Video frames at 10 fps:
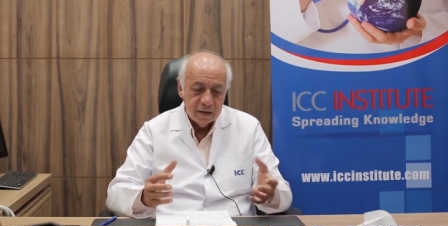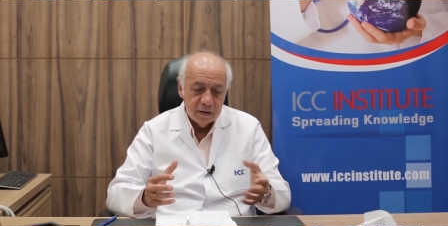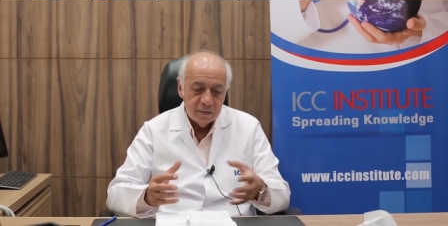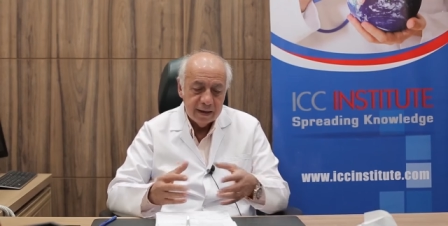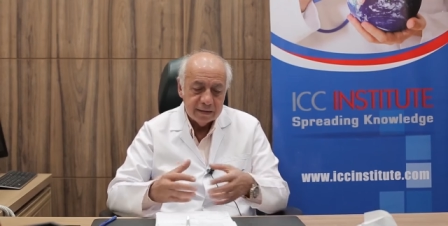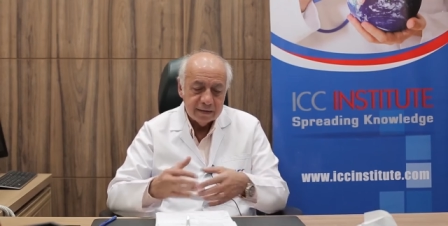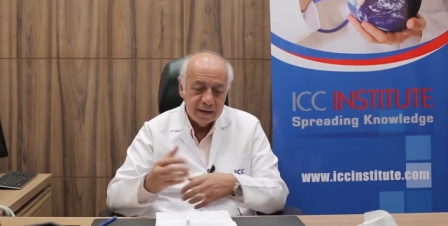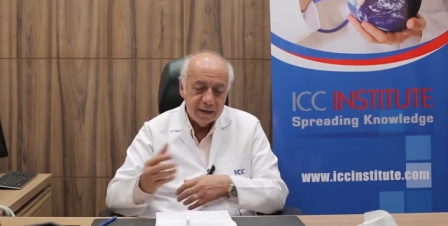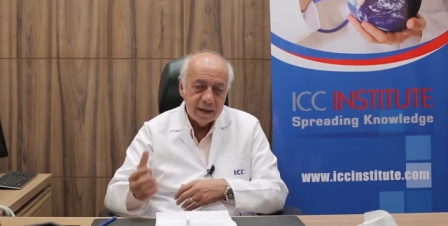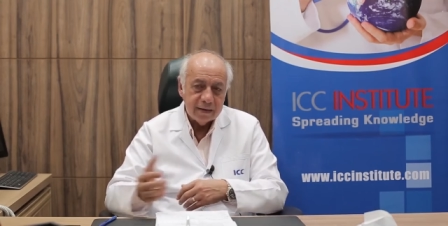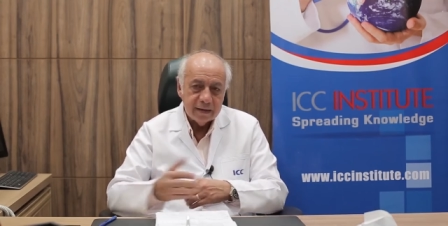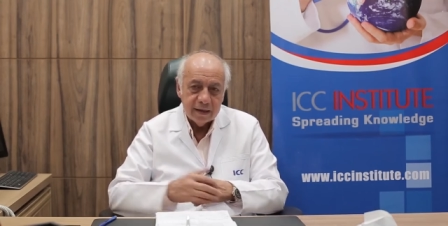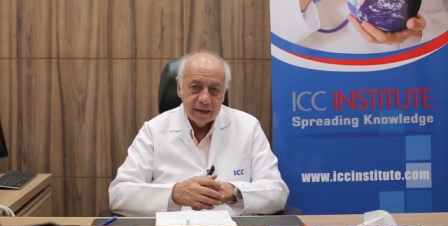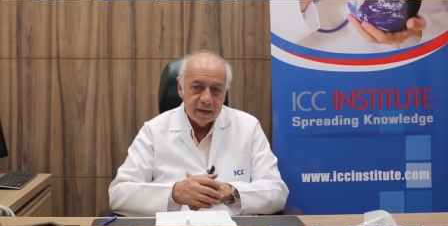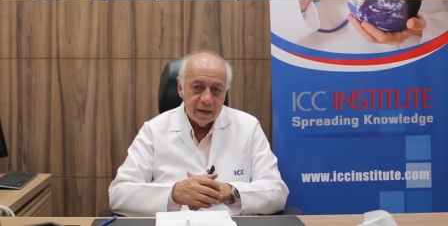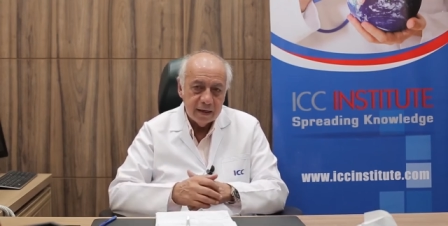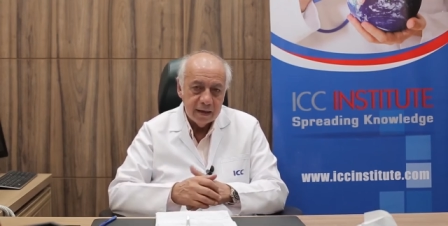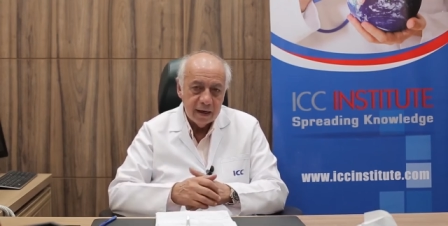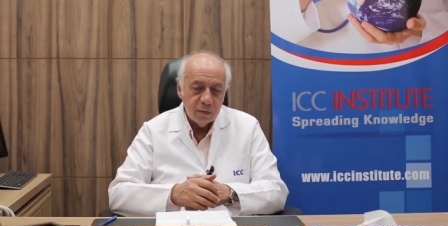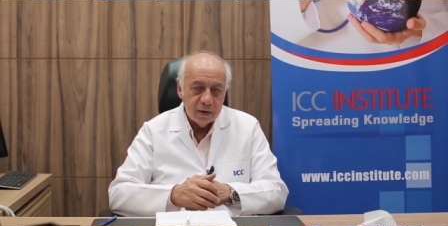وبعدين عندنا
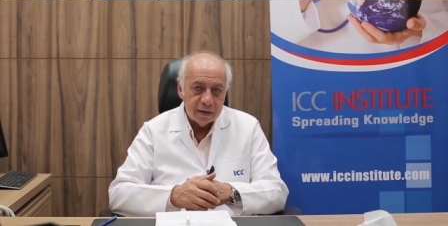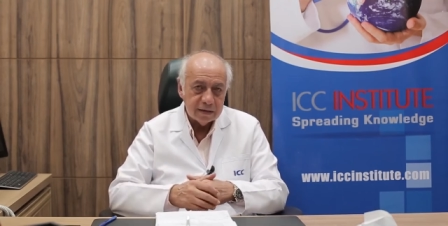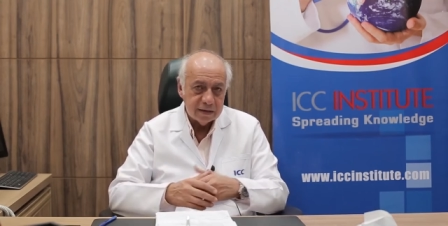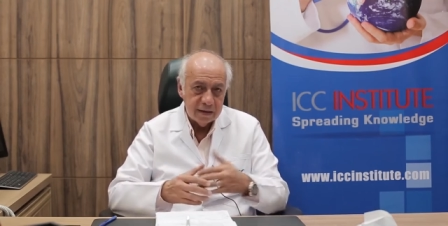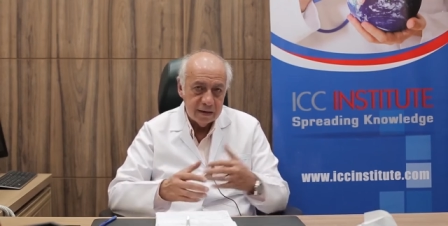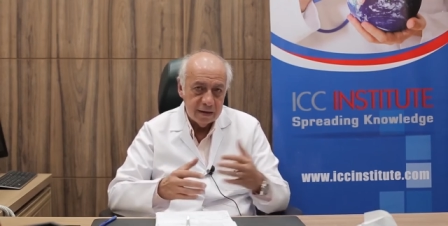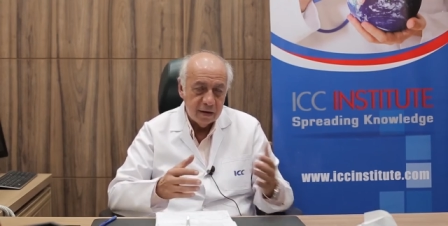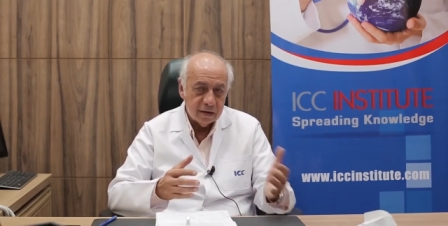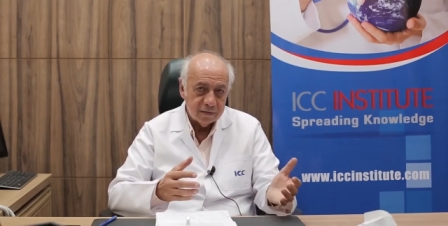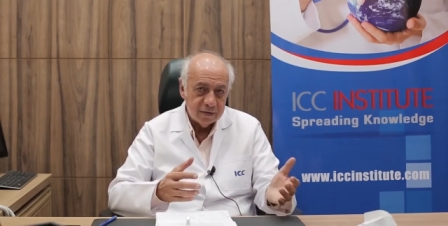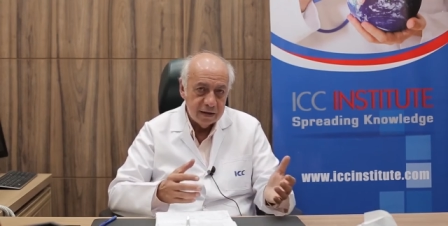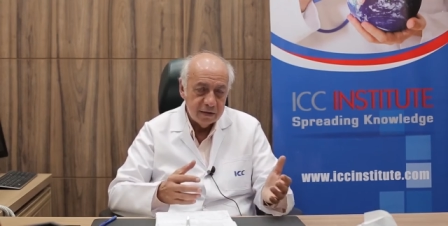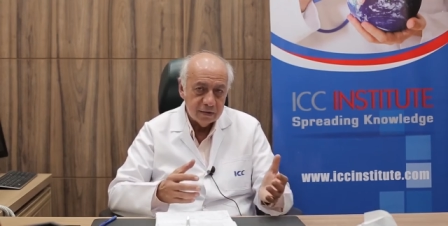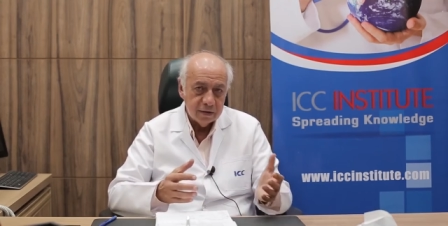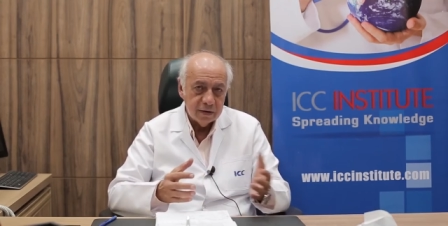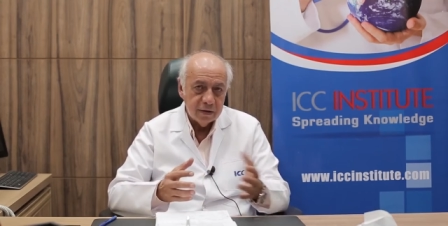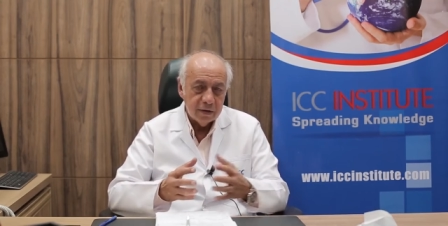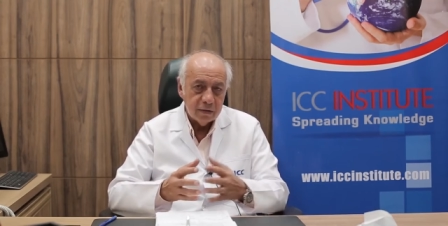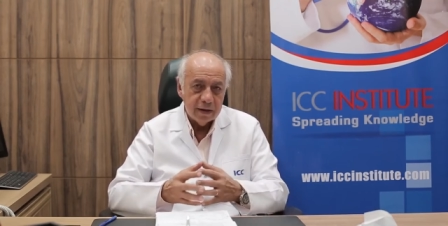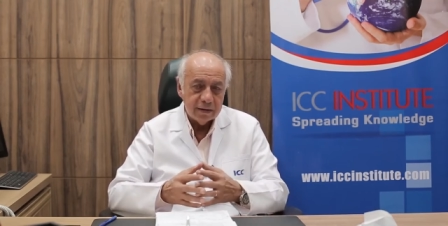اويرنس للهارت فيلير
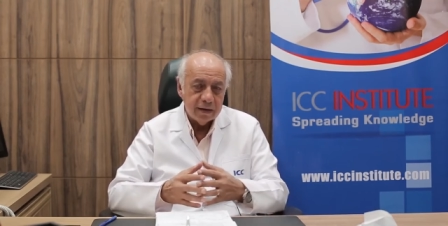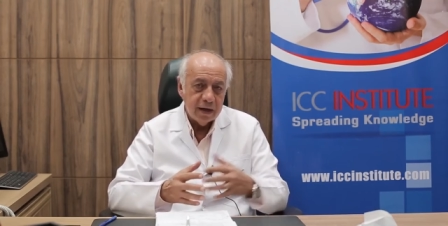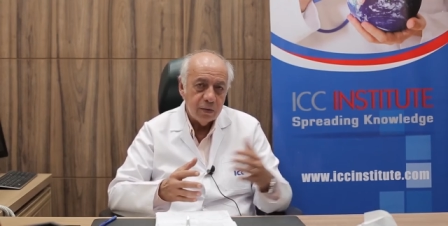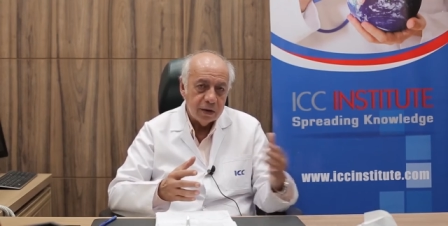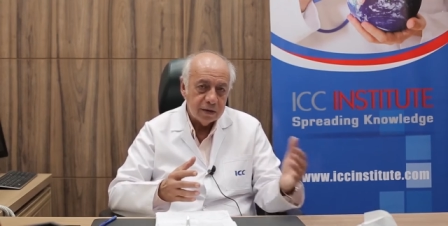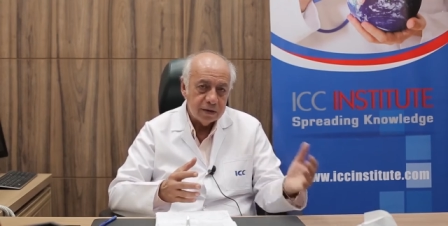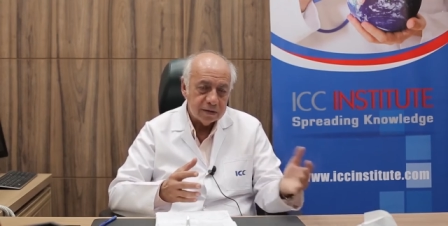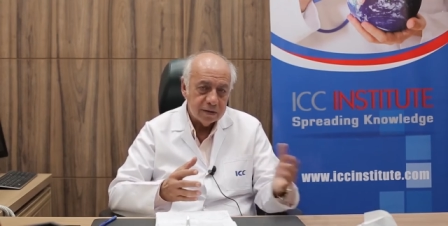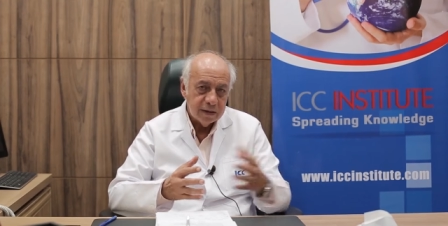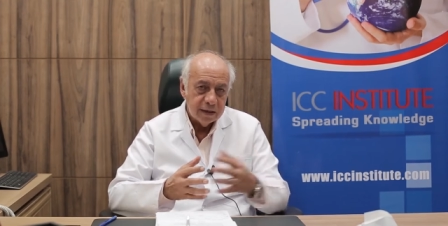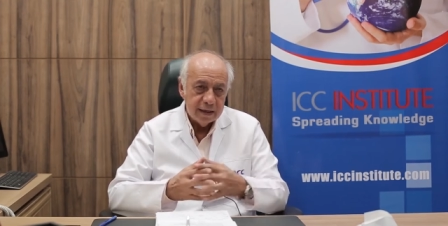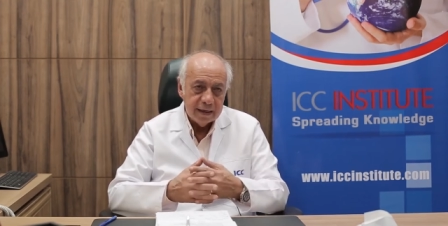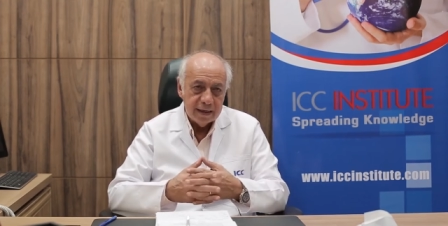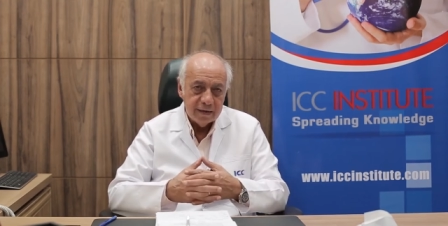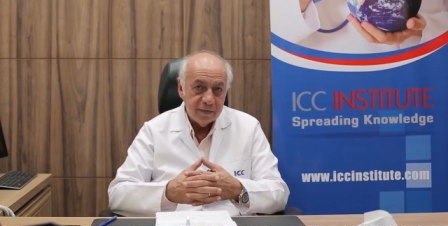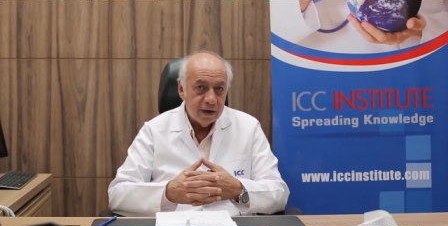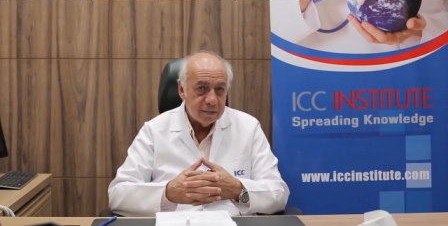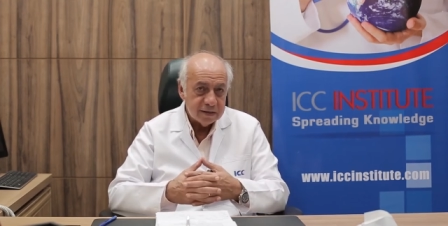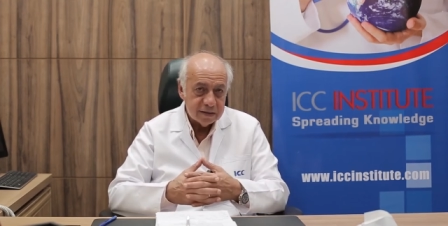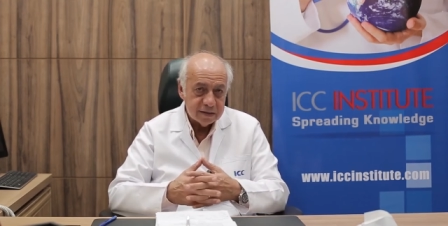وعندنا اويرنس
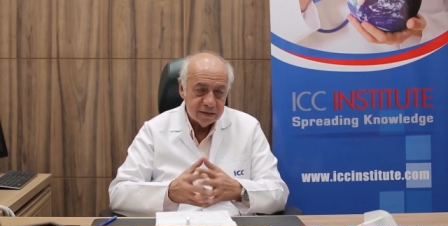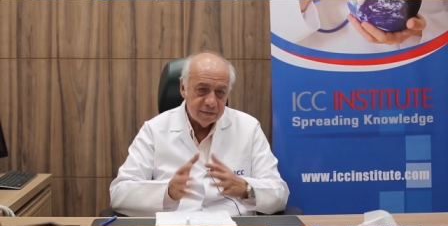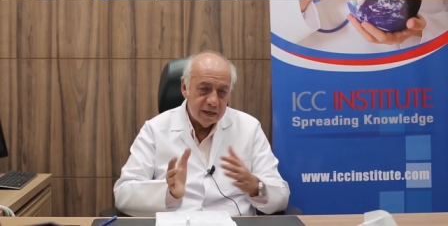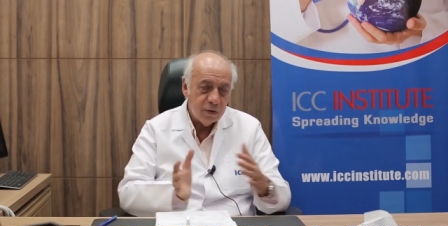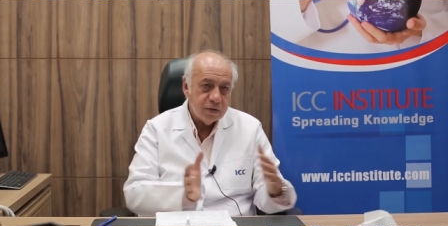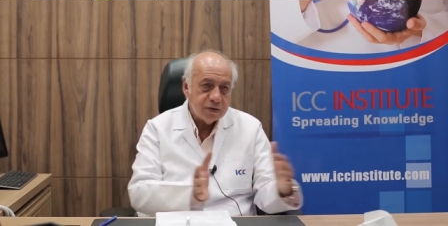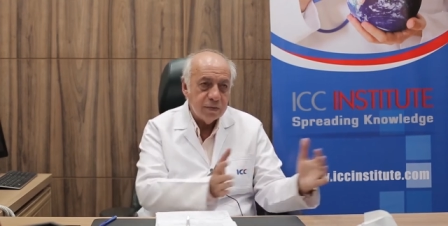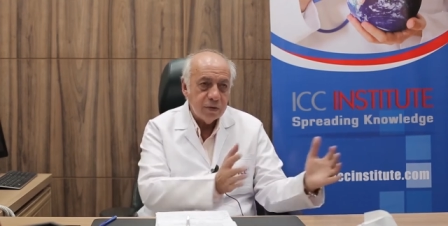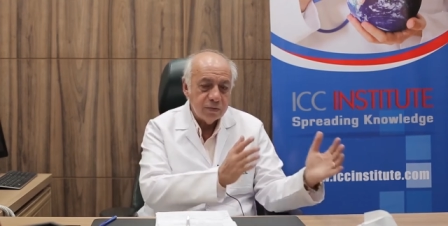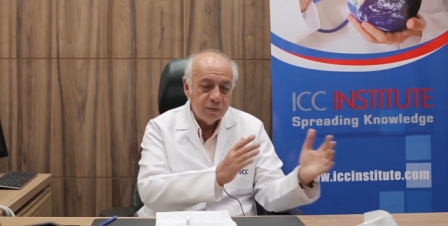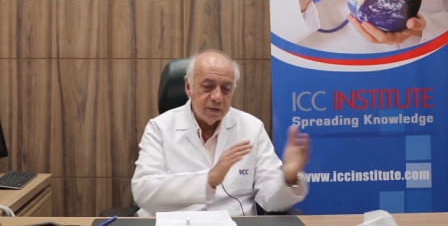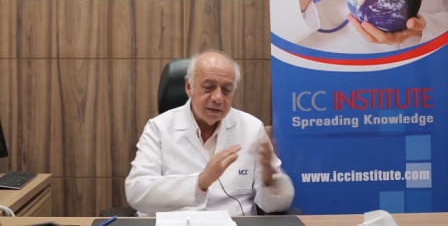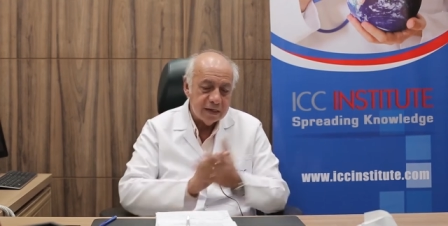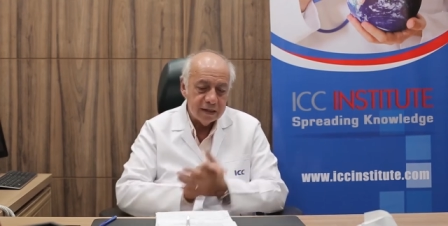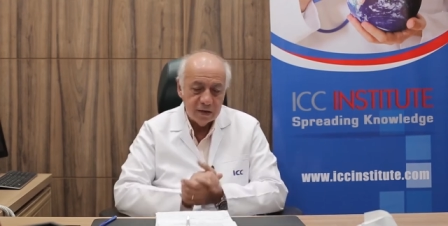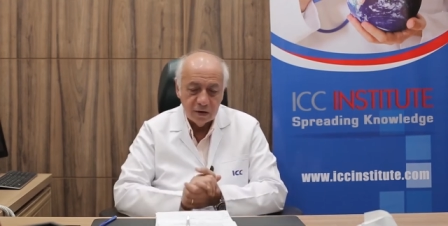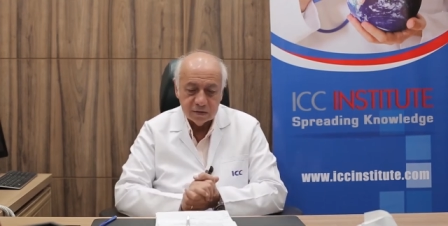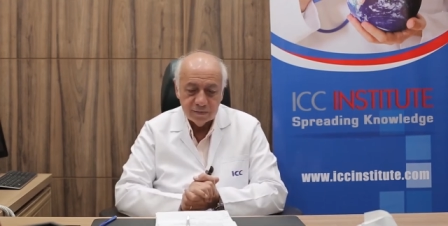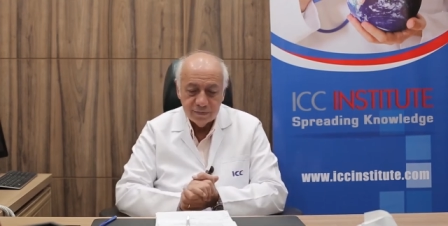للفارماسيست ده جزء موجود انسايد ذا